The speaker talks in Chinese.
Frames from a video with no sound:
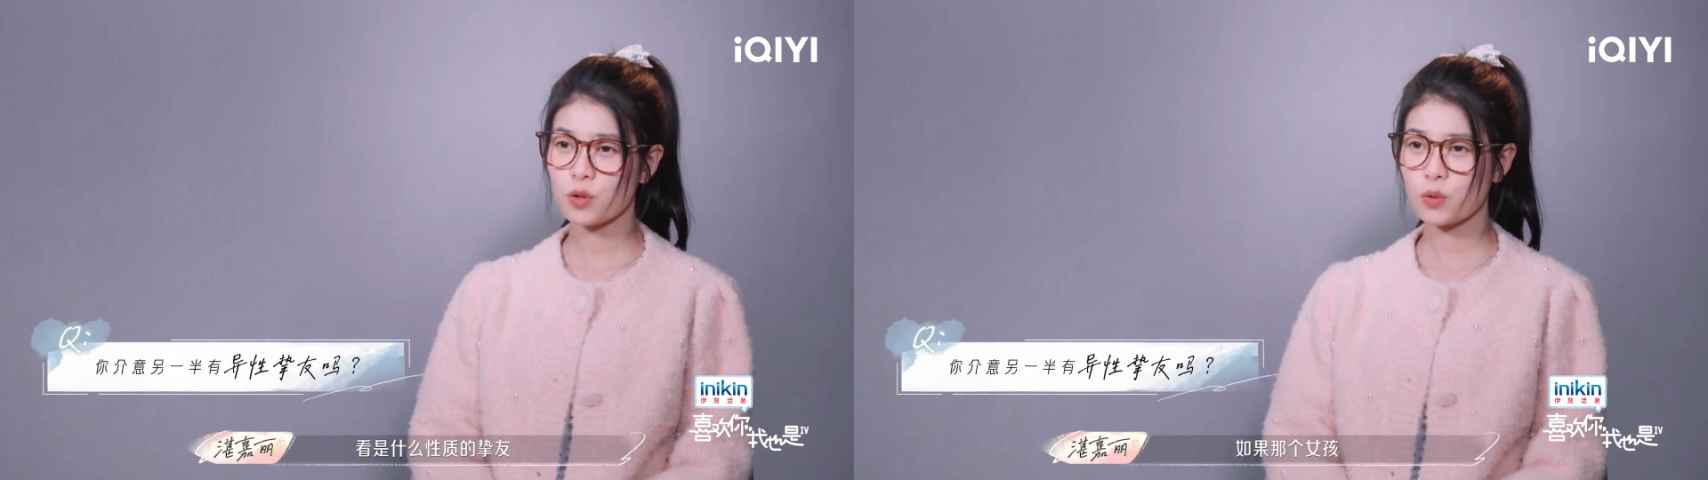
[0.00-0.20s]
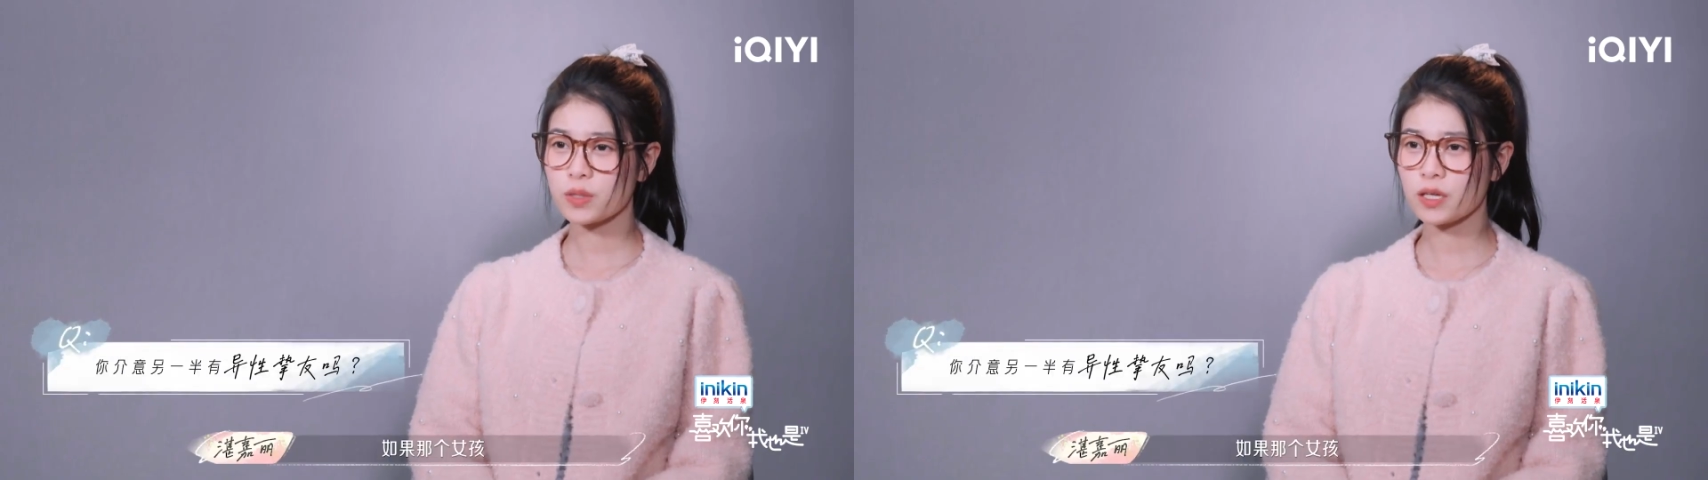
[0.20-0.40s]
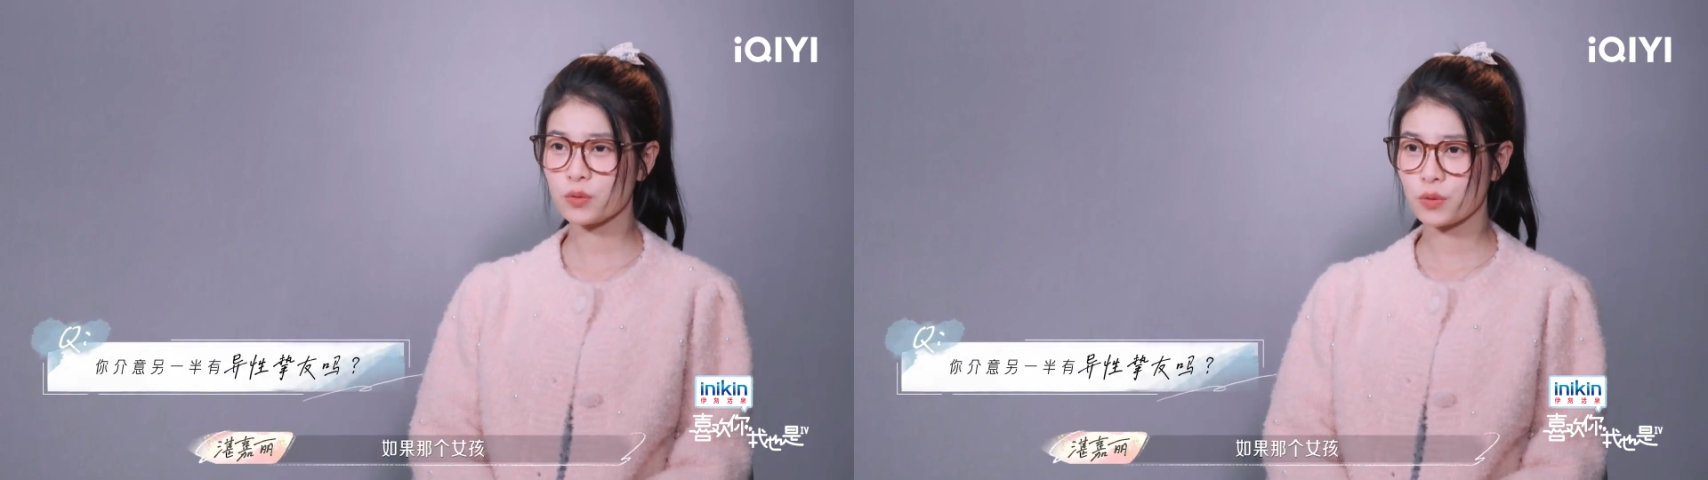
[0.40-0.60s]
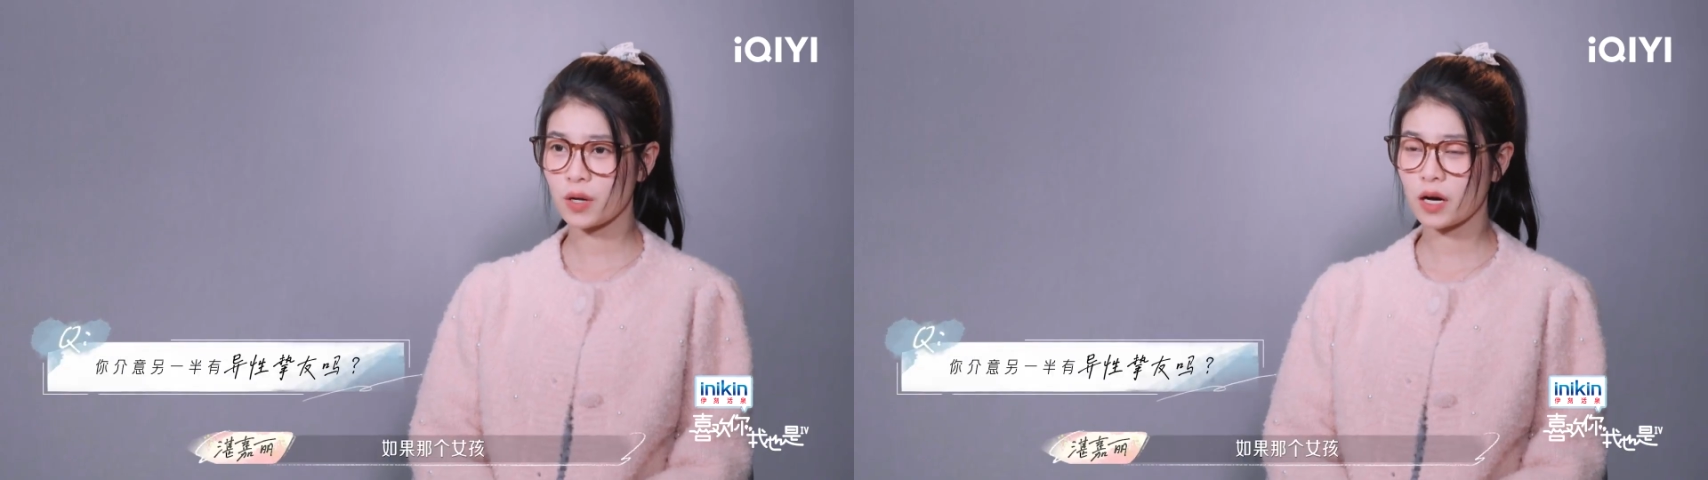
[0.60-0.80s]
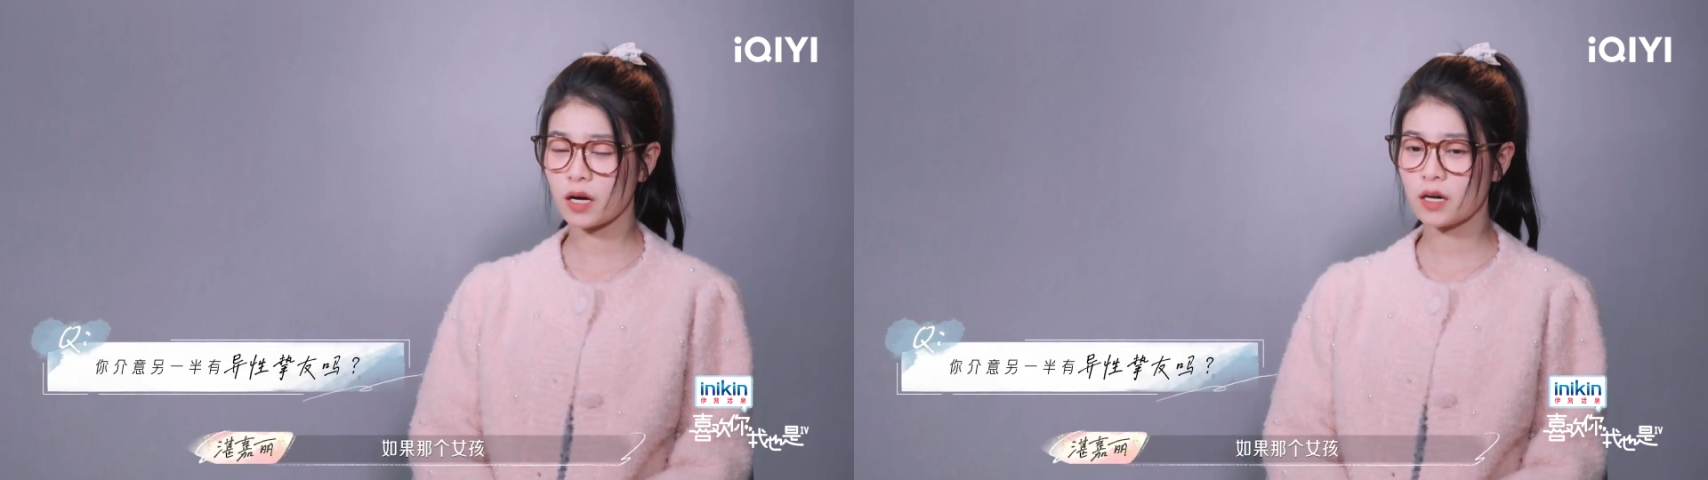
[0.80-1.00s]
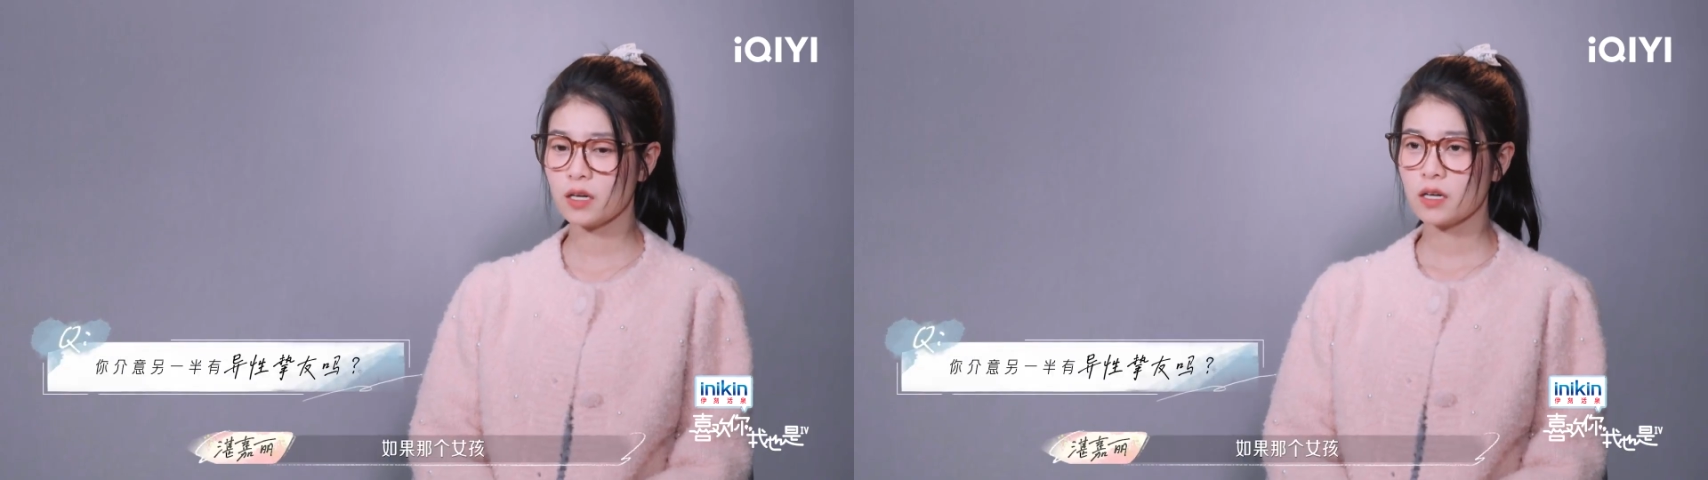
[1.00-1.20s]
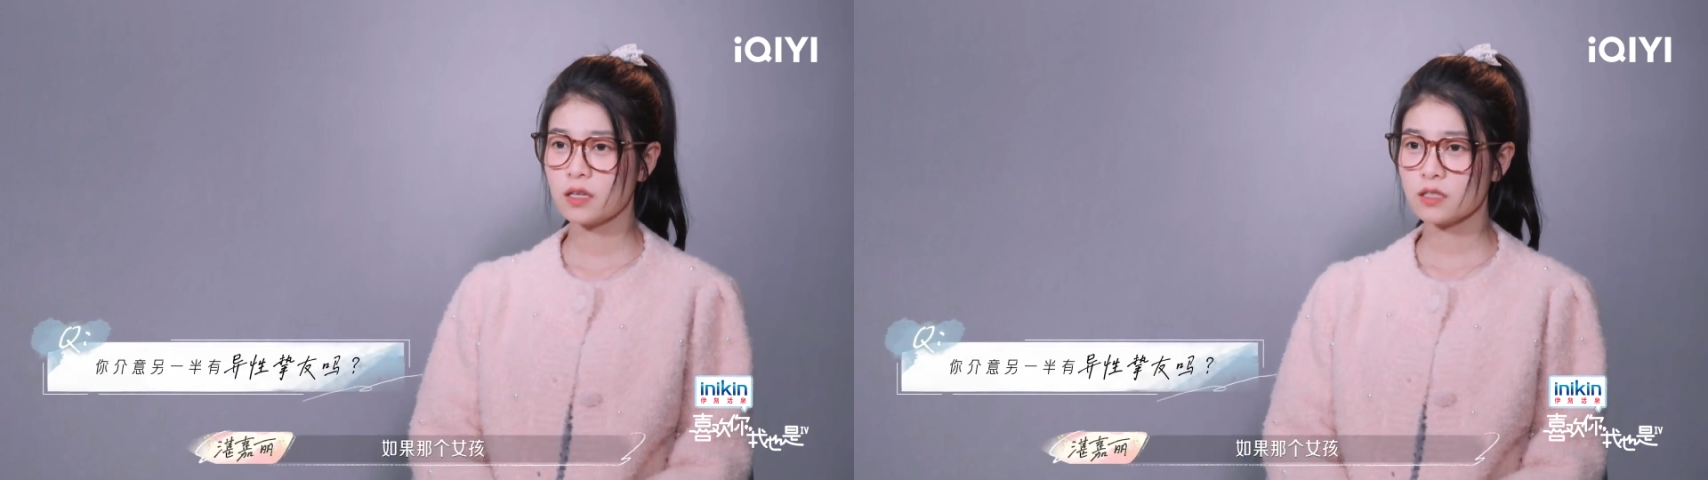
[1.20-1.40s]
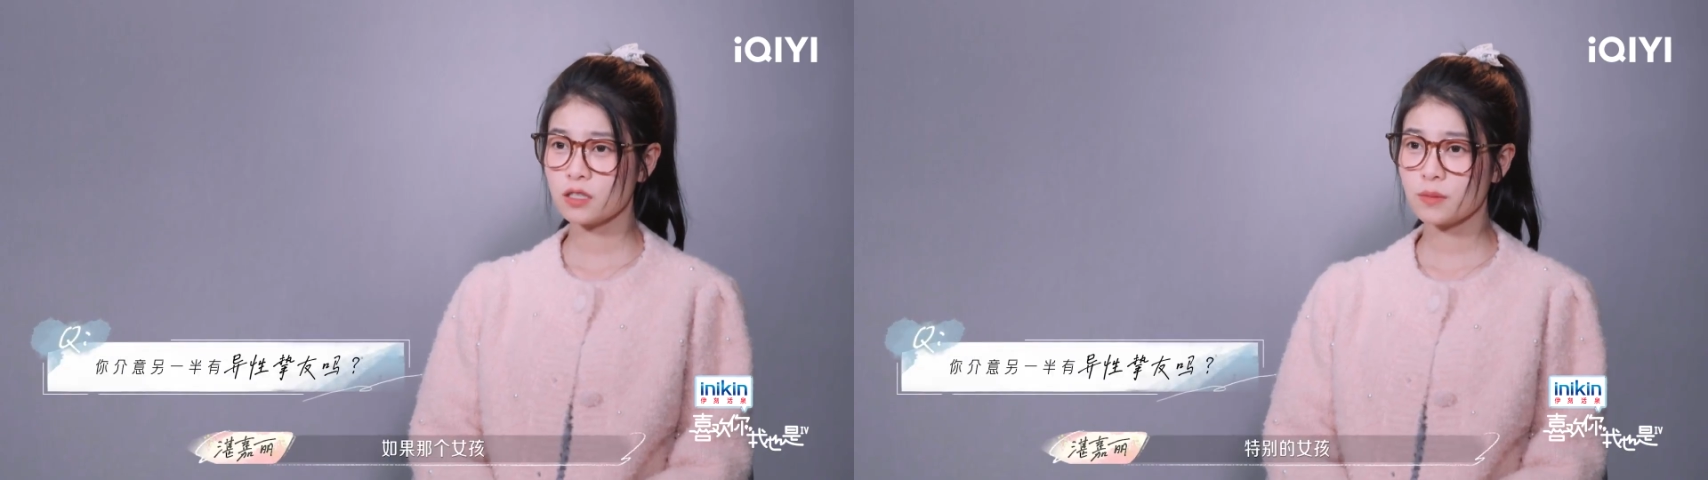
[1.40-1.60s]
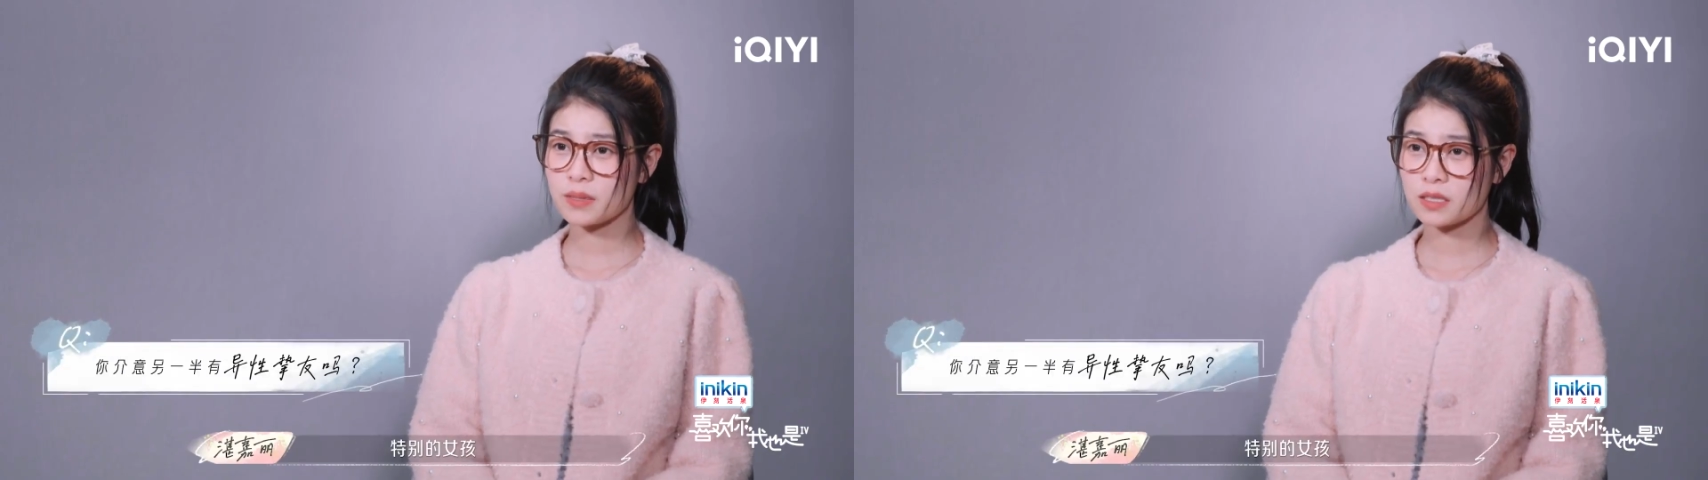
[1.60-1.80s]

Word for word: 如果那个女孩特